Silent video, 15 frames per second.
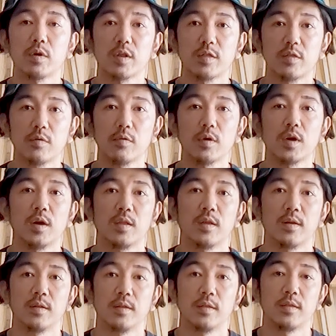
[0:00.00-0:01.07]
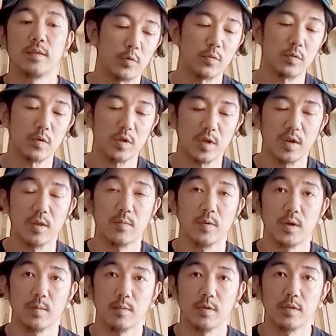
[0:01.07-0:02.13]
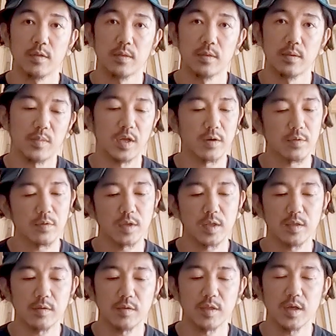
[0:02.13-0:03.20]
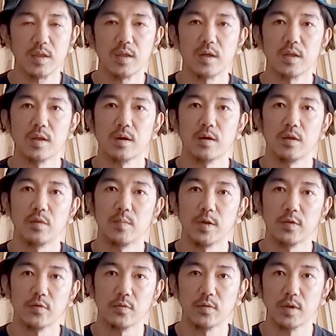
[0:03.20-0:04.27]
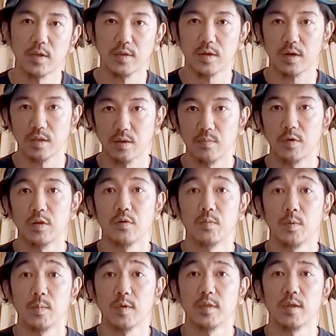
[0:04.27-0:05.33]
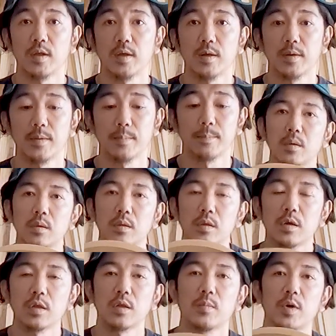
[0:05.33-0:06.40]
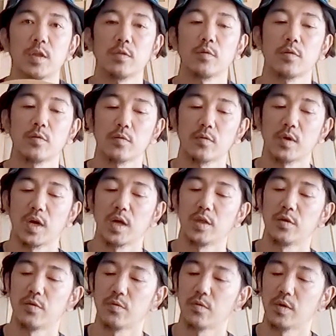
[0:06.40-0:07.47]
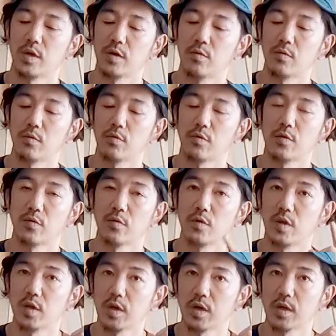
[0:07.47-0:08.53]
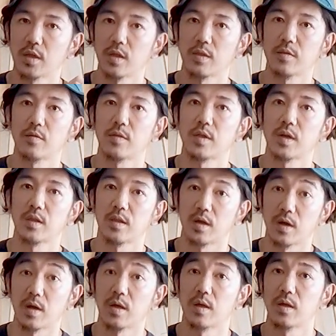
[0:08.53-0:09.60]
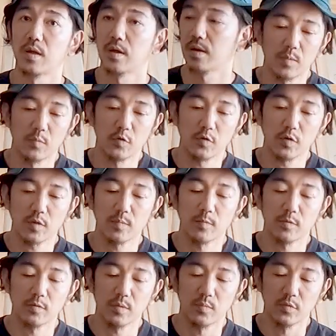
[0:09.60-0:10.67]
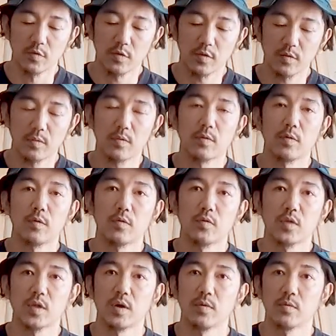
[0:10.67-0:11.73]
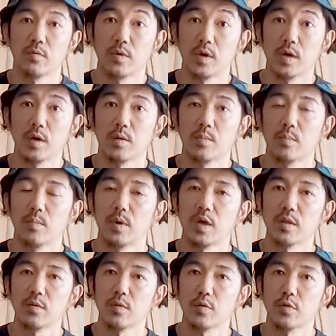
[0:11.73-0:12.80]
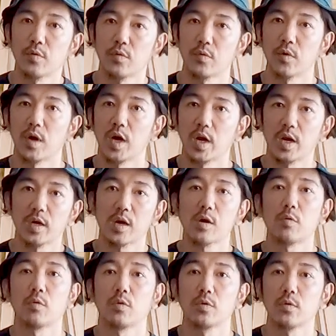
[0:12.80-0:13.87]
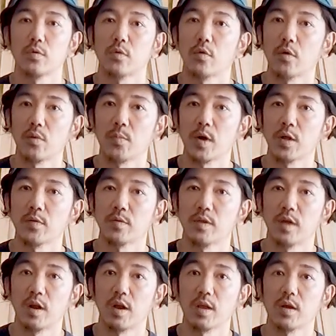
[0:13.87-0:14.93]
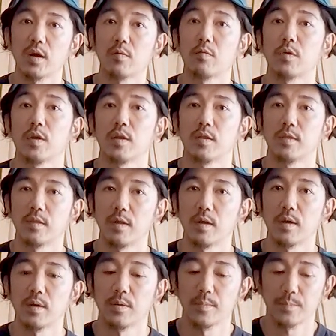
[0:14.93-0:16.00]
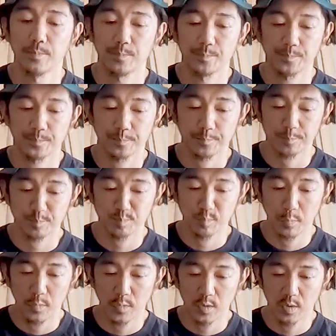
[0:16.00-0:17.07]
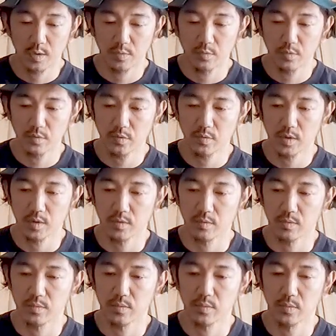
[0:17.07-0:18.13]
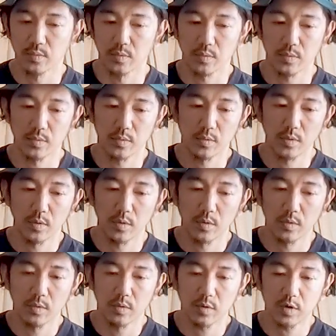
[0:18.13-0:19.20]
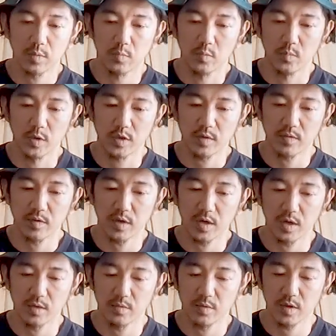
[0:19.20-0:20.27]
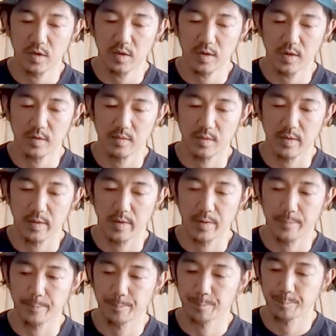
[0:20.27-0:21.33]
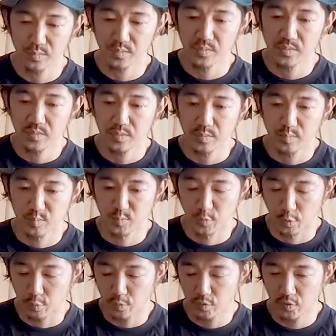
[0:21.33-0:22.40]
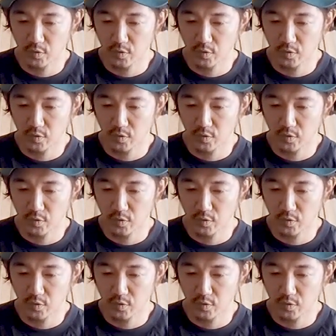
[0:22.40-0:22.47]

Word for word: これはすごい簡単です。本当誰でもできます。ベルトディスクサンダーなんか一番ちょっとのやつ買ってもいいと思いますね。なのでバンドソーと相性のいい工具そのいちがディスクサンダーで、もう一つ僕はものすごくよく使うのがバンドソーの荒加工とトリマーの習い加工なんですね。でどういうのかというと、これがもうめちゃくちゃ汎用性が高くて、うん、こ